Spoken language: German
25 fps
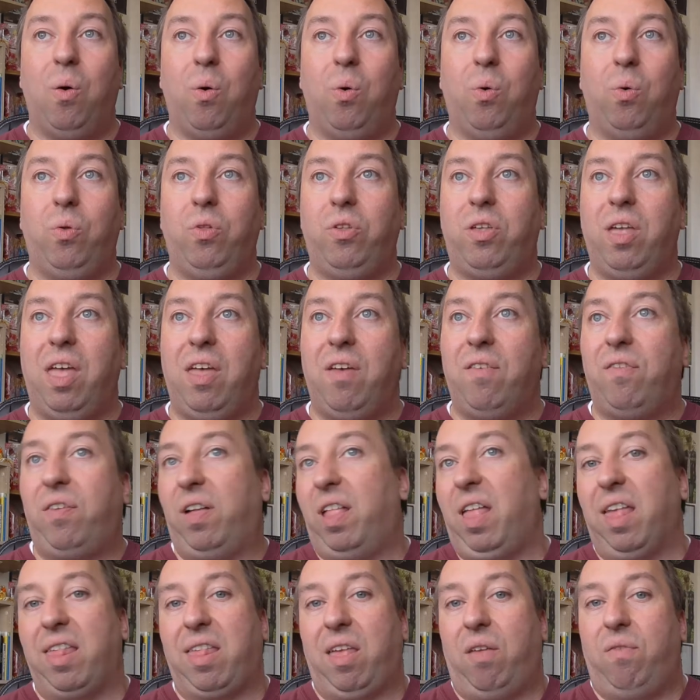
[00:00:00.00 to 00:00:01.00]
Und
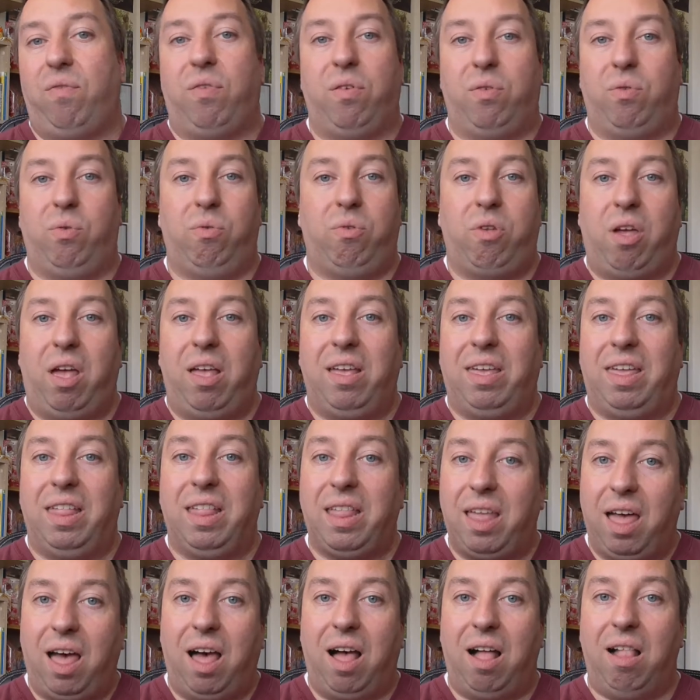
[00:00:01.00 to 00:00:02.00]
fand das einfach total
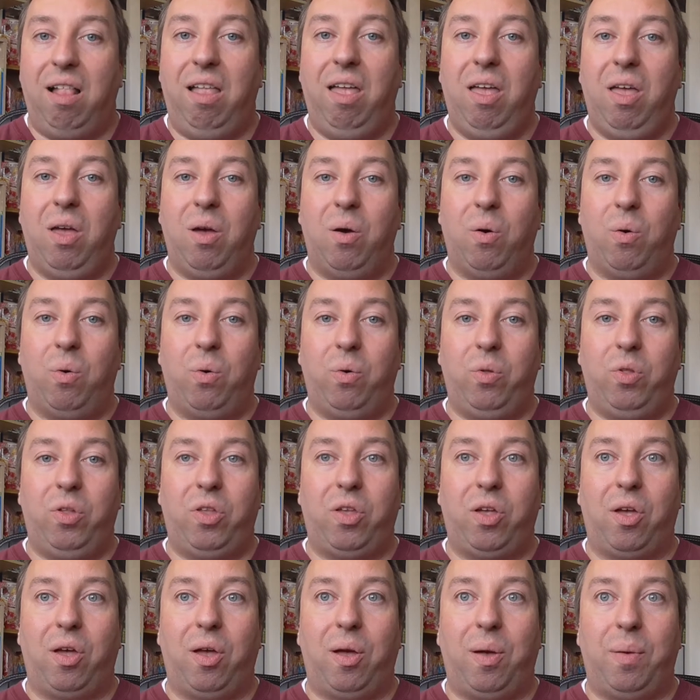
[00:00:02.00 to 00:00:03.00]
genial.
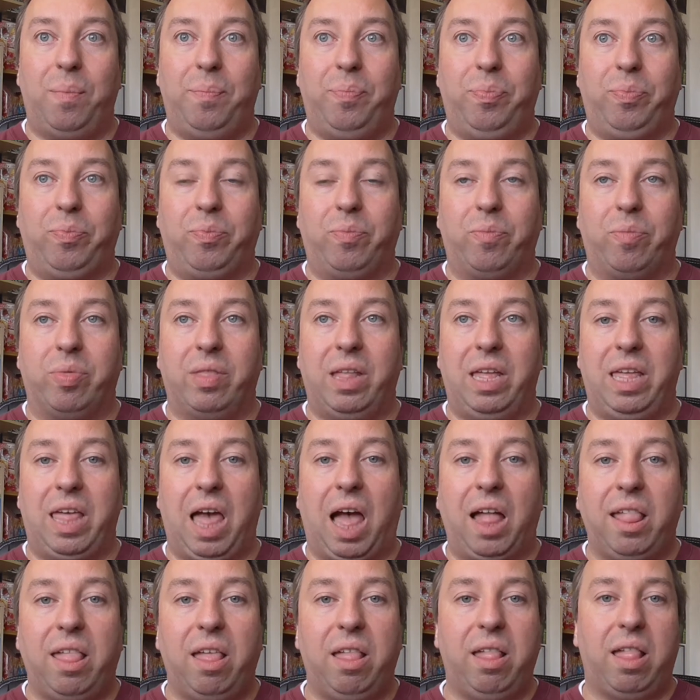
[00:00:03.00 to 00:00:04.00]
Und ähm,
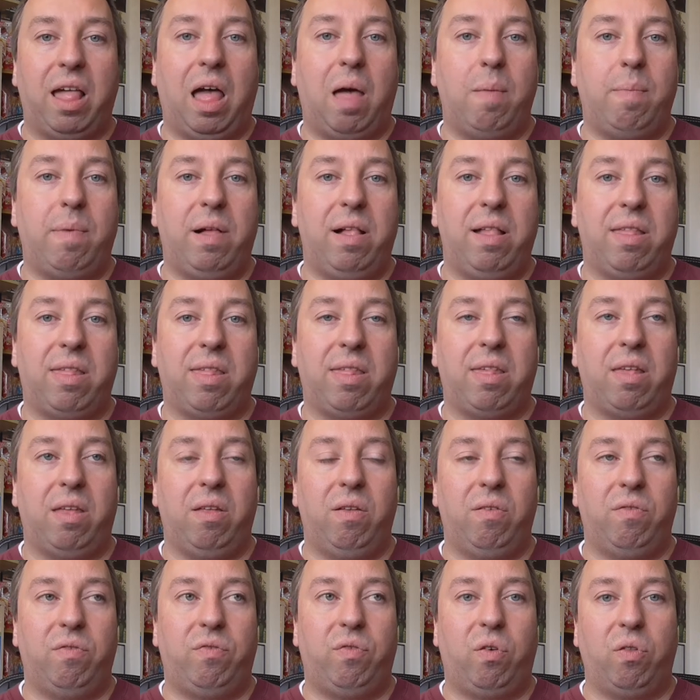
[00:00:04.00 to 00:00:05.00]
ich hatte damals
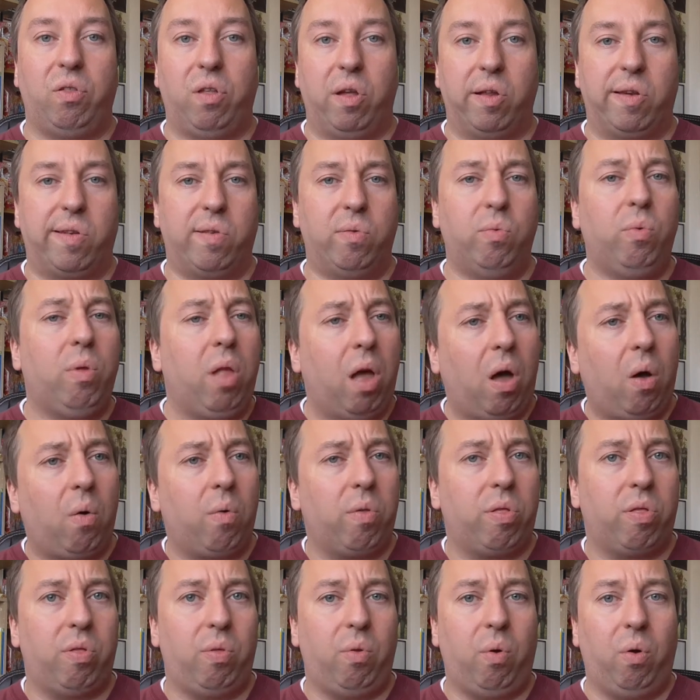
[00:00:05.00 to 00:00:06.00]
von der Schule
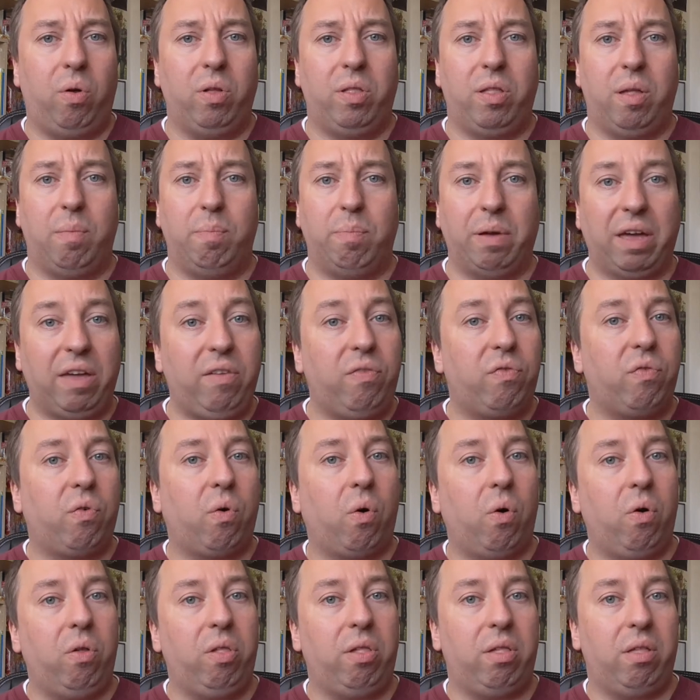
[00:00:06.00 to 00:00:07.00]
aus noch einen
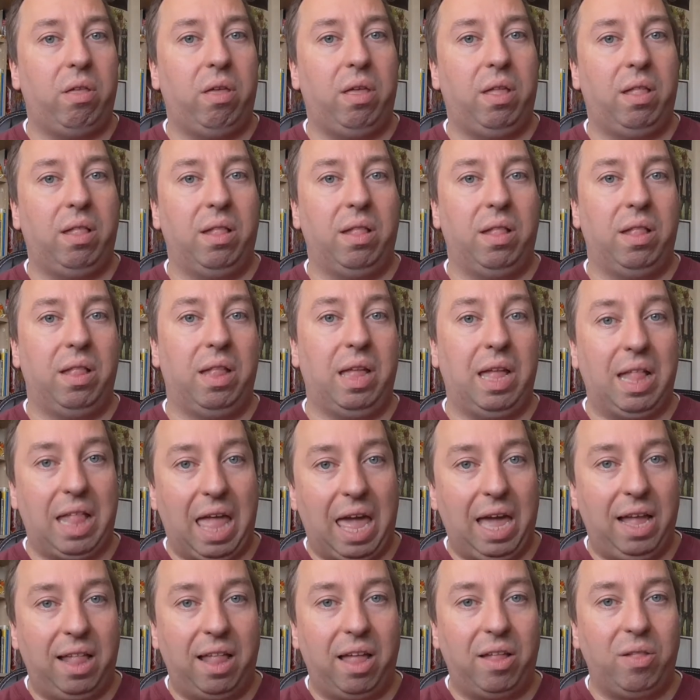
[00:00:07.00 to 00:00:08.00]
Brieffreund in, in
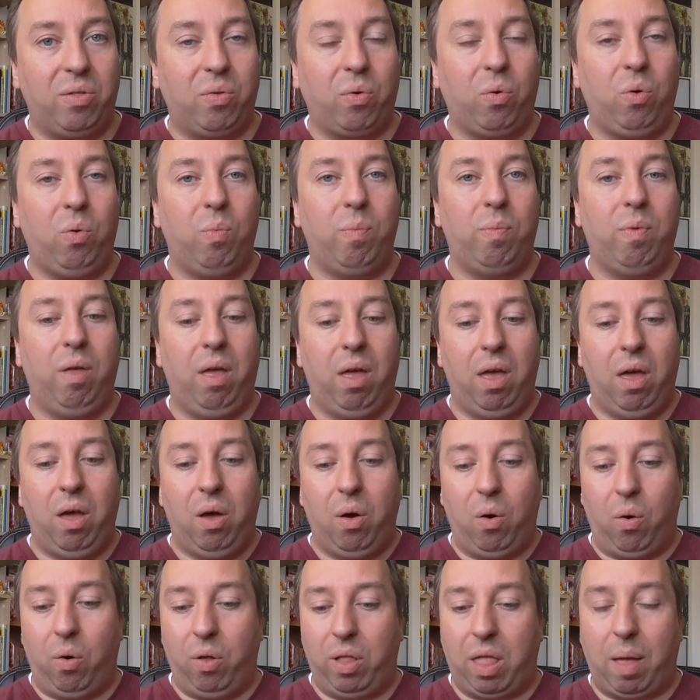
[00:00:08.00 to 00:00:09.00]
England drüben
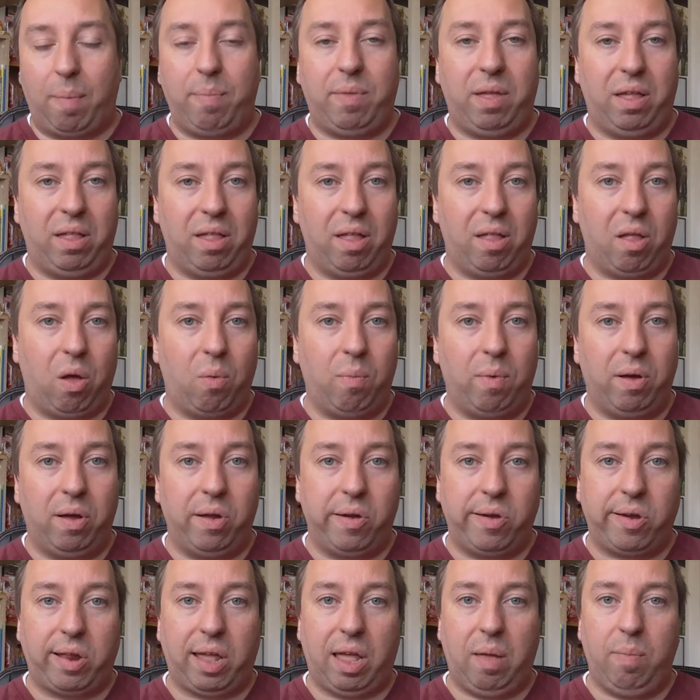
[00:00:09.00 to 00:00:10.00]
und habe denen auch mal
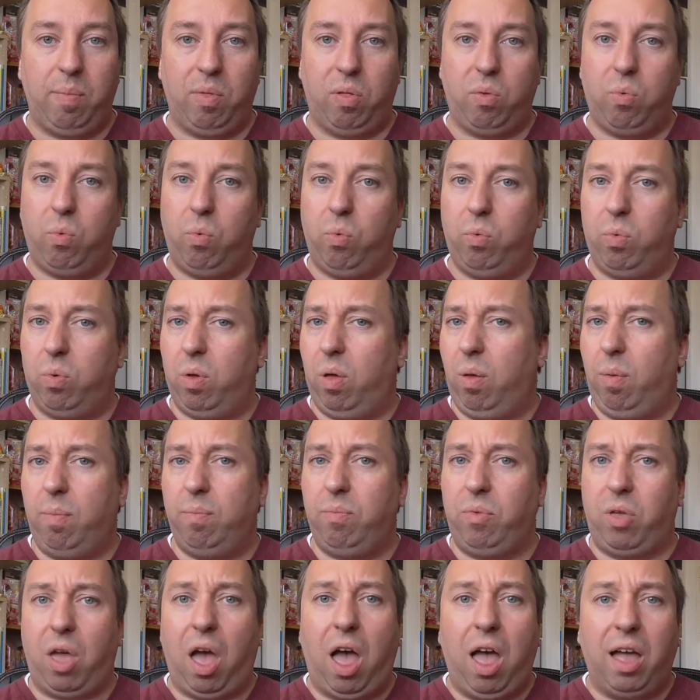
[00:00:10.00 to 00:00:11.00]
geschrieben, so,
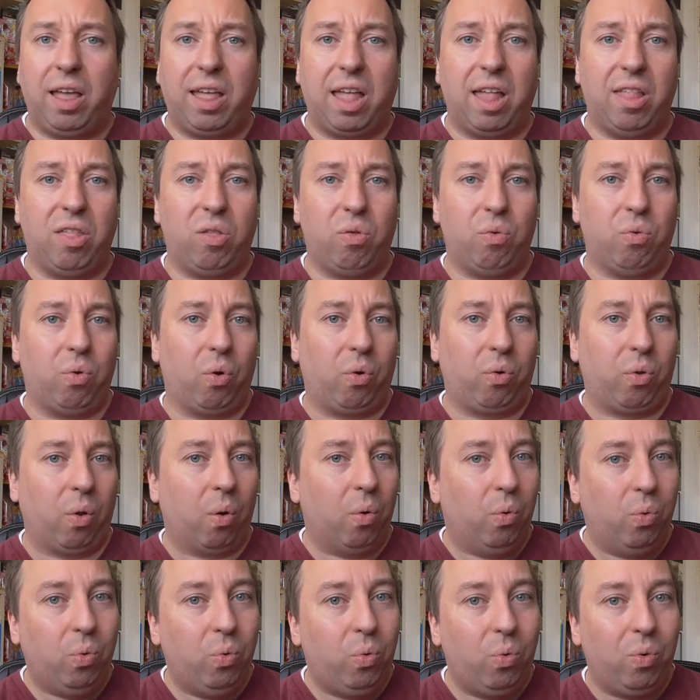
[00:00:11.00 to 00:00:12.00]
ähm, ja, kennst du
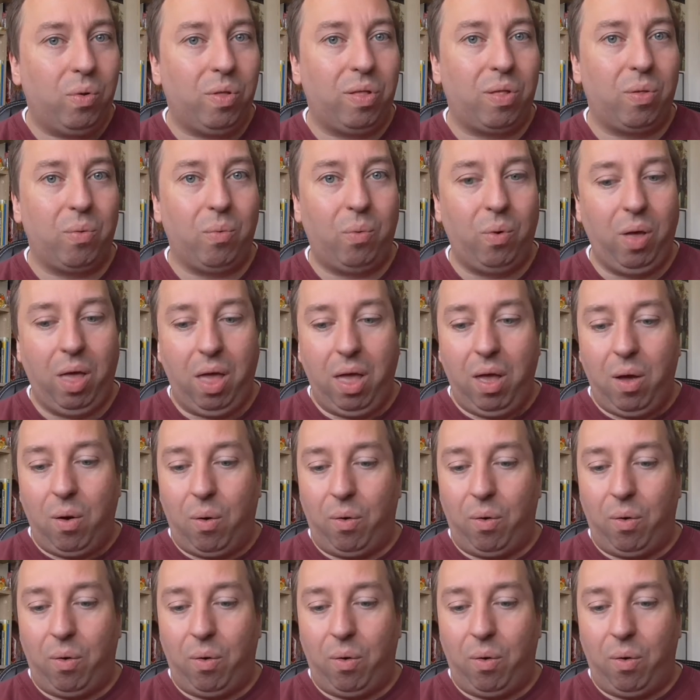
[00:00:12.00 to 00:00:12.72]
Doctor Who und so.